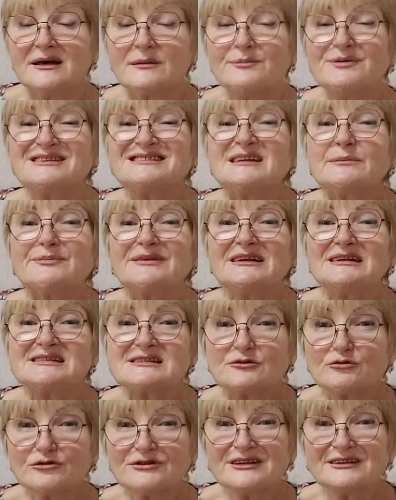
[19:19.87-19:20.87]

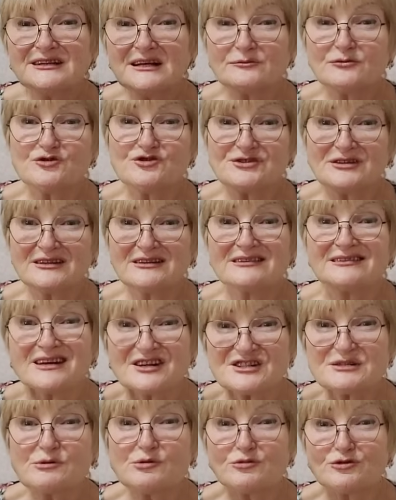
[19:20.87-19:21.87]
безапелляционно нам нужны,
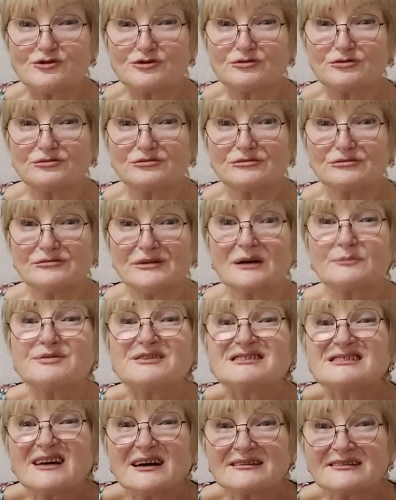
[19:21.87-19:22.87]
нашему мозгу.
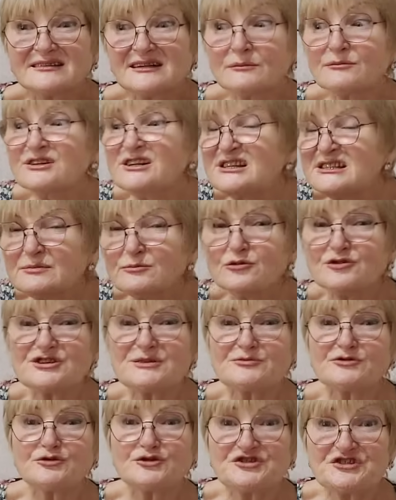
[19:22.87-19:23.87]
Обязательно. Мы не
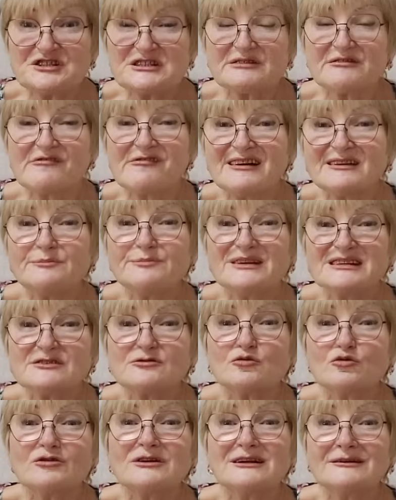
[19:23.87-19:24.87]
сможем существовать без
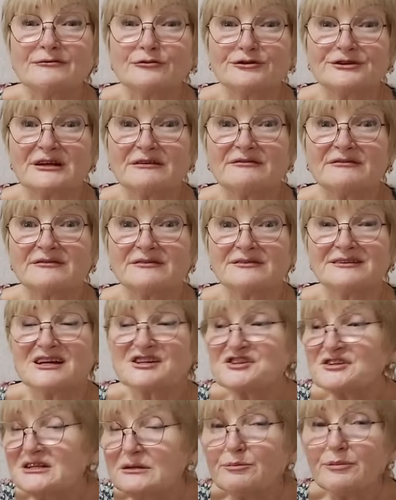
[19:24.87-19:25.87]
углеводов.
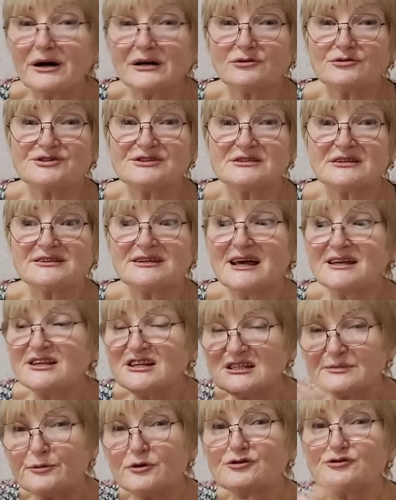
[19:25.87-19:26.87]
Даже не балуйся. Я
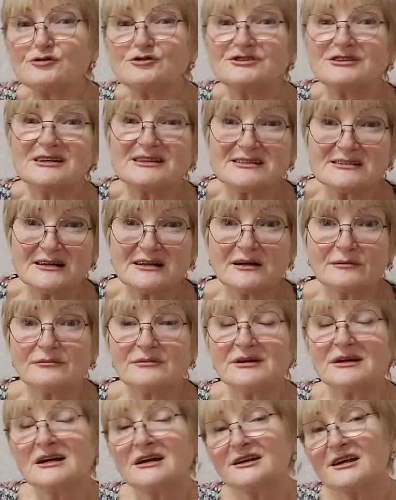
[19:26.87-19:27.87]
не использую
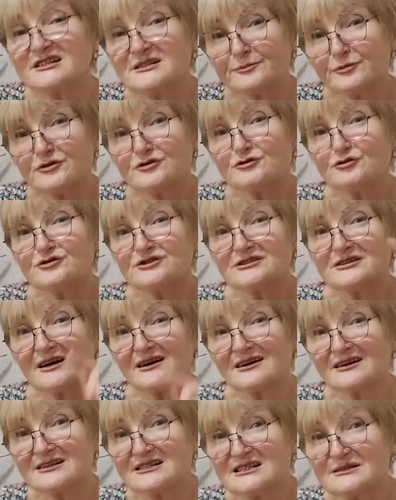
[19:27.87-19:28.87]
сакзам. Я использую
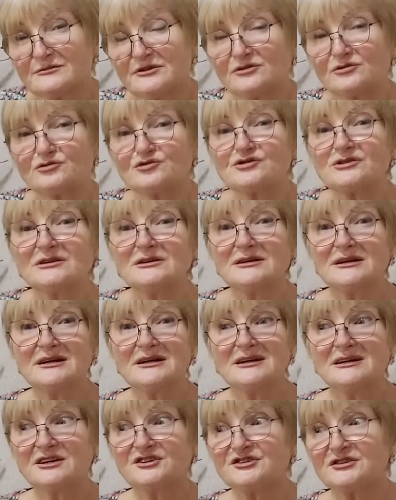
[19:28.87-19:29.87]
сахар, если мне нужно.
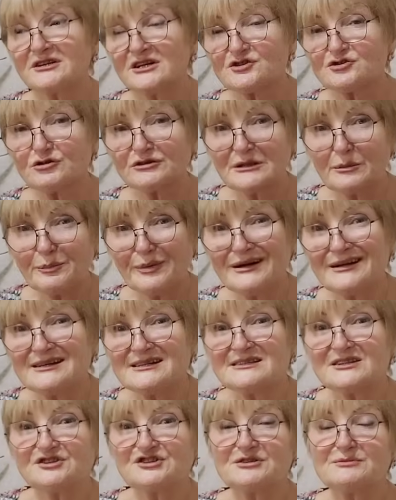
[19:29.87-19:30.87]
Я считаю, что это
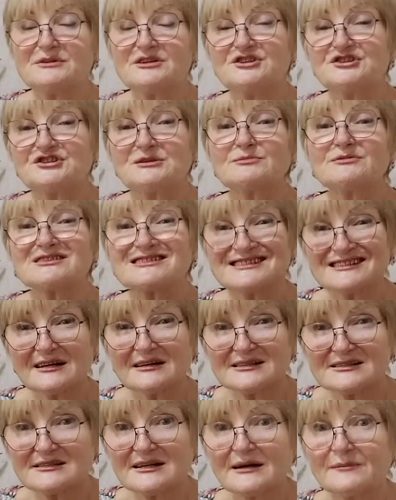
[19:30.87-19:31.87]
полезнее, чем, чем
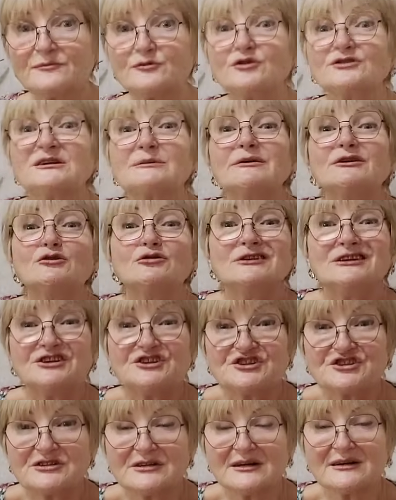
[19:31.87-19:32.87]
сакзам. Но это мое
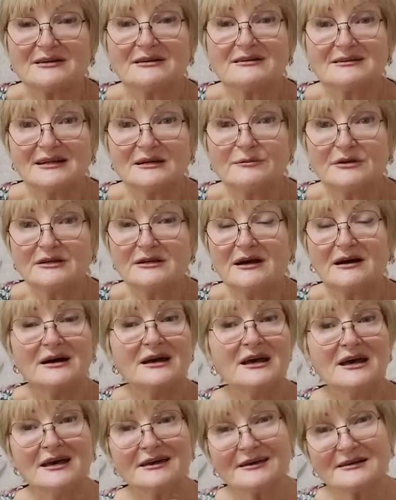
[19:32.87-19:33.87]
лично, для меня.
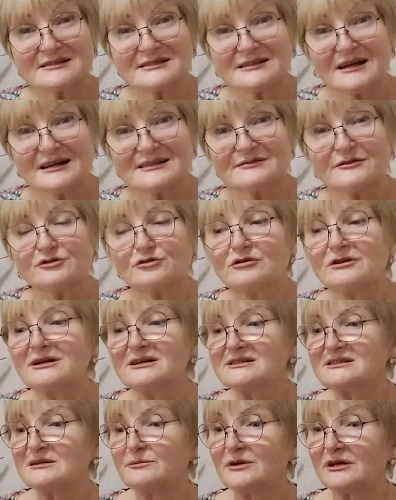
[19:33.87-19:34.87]
Я рассказываю
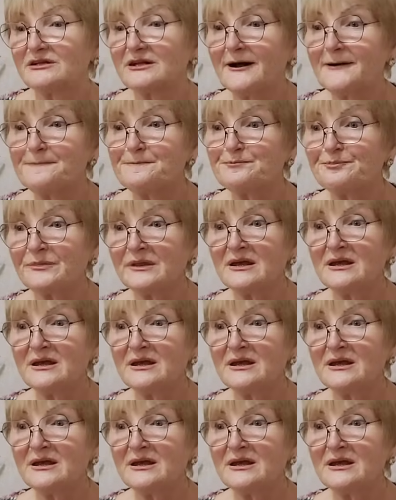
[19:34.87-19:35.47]
только о себе, да?